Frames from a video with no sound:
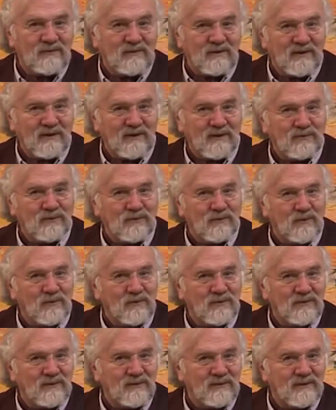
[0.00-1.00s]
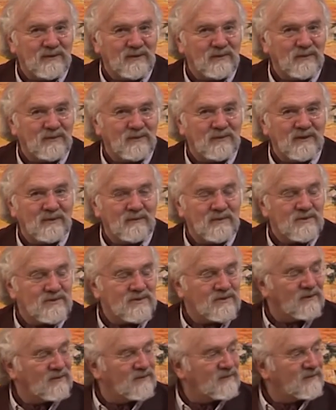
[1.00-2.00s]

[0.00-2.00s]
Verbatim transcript: tu éclaires tout le monde, les bons et les méchants.